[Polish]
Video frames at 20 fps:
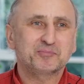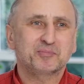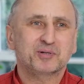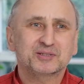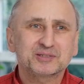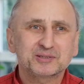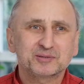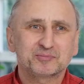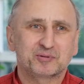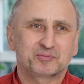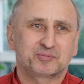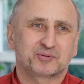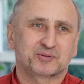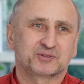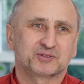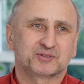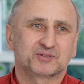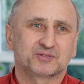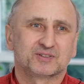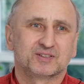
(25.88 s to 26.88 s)
pracy po
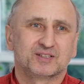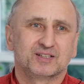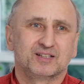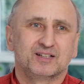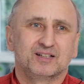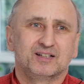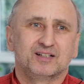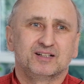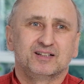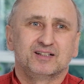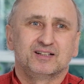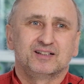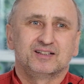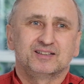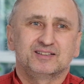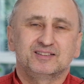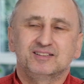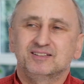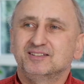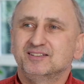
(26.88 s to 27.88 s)
prostu.
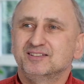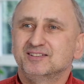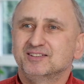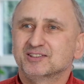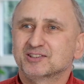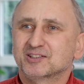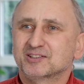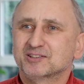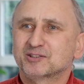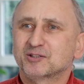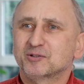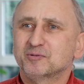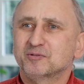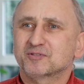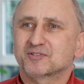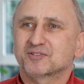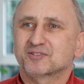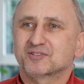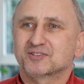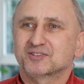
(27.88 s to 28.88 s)
I jeżeli to
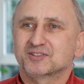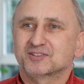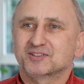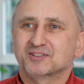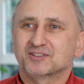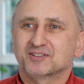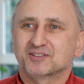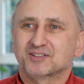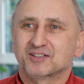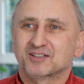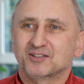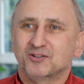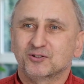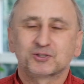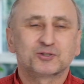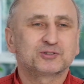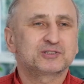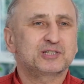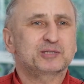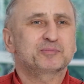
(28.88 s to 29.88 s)
o
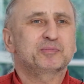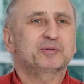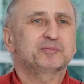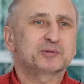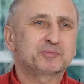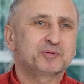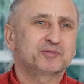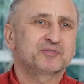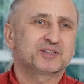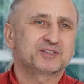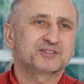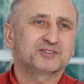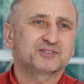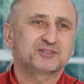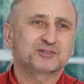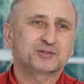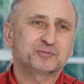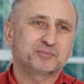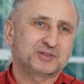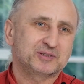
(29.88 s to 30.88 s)
to zadbam odpowiednio, no
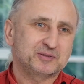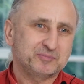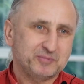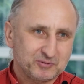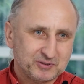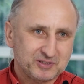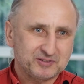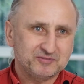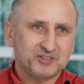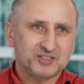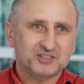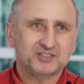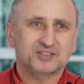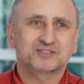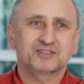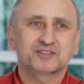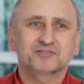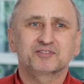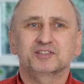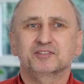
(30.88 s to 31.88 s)
to będę miał ten warsztat
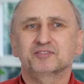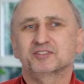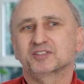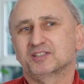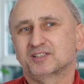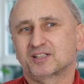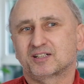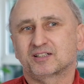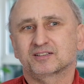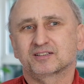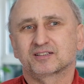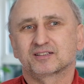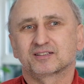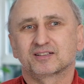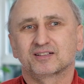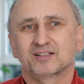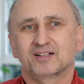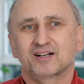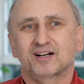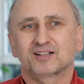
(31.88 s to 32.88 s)
na wiele, wiele lat,
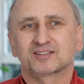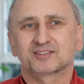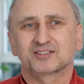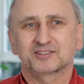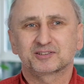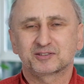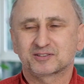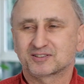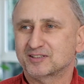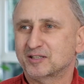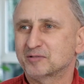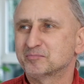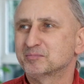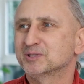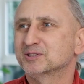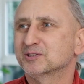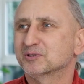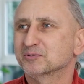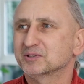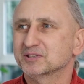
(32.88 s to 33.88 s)
a też
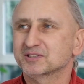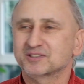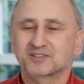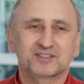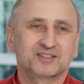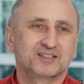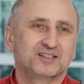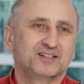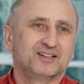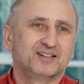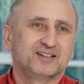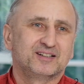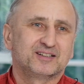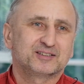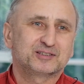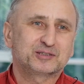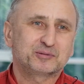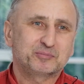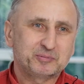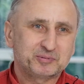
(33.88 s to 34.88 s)
ambicją jest
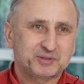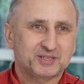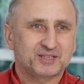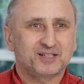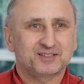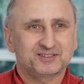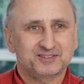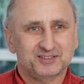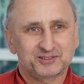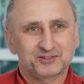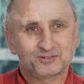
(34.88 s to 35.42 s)
żeby przekazać